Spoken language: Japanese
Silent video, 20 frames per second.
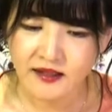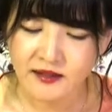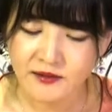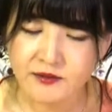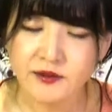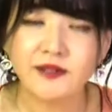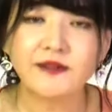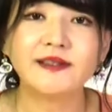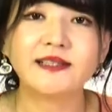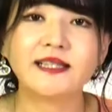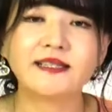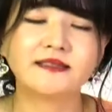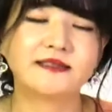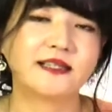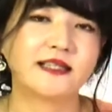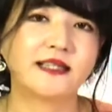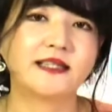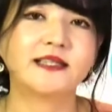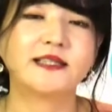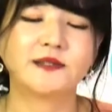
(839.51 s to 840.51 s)
それはです
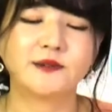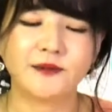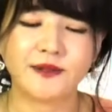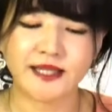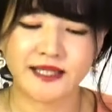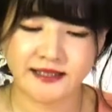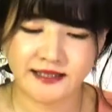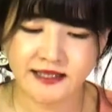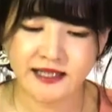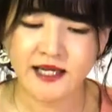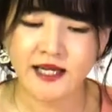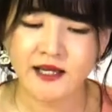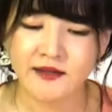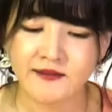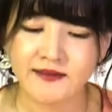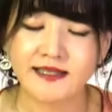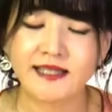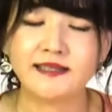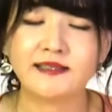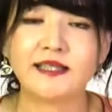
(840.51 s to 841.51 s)
ね、ひとえに
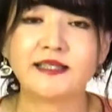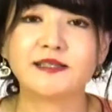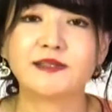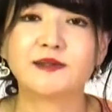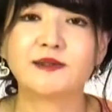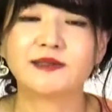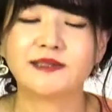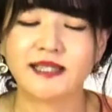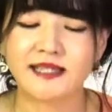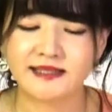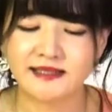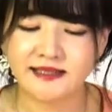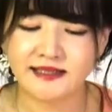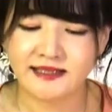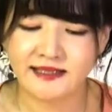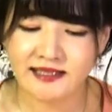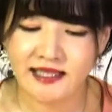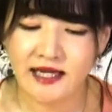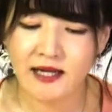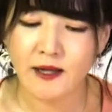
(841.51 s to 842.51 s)
私たちの先
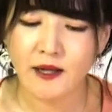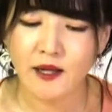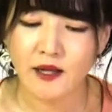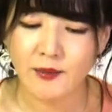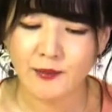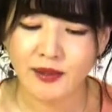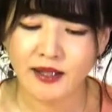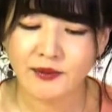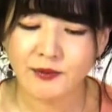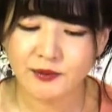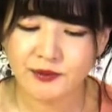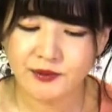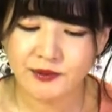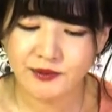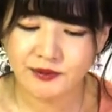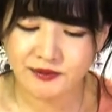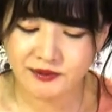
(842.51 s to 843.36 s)
人が誠を